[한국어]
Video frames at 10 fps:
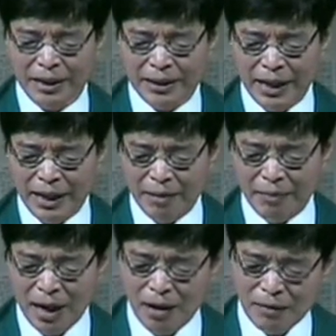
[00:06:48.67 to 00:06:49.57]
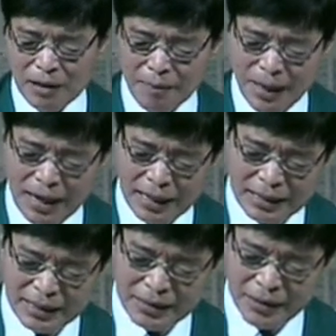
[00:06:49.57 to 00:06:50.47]
내 마음을
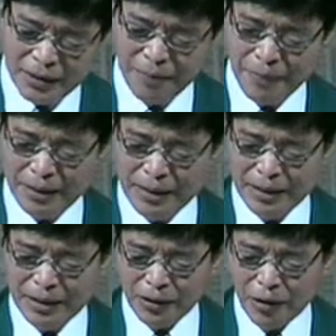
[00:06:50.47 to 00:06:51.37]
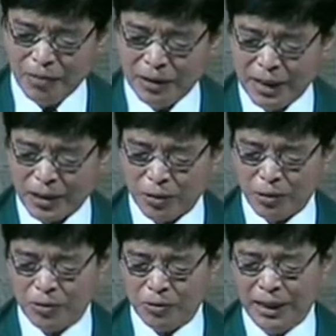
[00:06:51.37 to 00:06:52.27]
빼앗기는 것 너무나
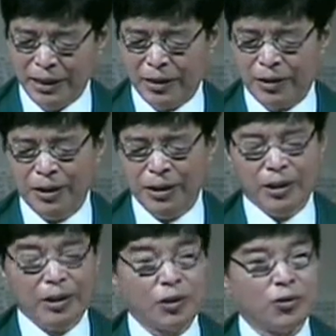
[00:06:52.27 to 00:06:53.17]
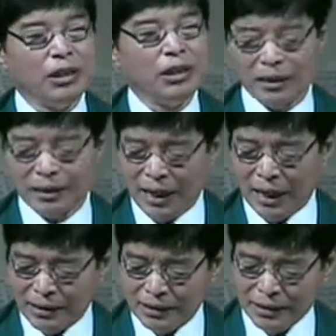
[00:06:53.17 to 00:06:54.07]
소중하여 주님을
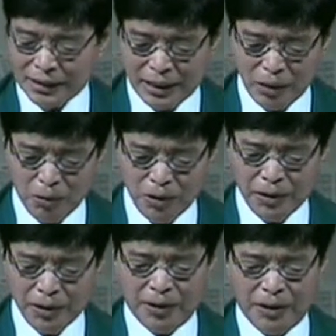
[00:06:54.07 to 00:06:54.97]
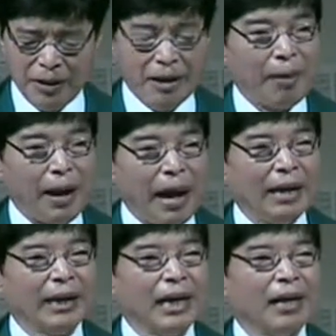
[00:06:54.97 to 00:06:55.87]
따르는 일에 오히려
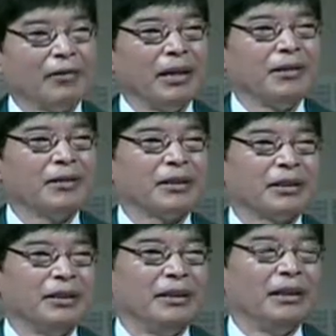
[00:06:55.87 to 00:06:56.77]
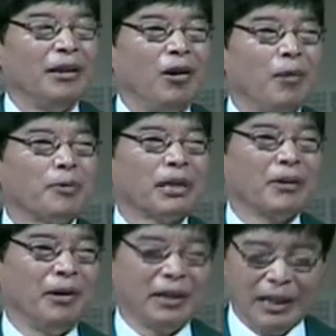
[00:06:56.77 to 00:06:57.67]
방해가 되는 것을
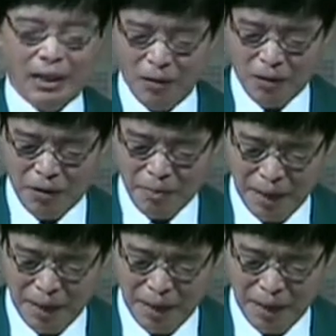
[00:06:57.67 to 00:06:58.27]
없애버리라고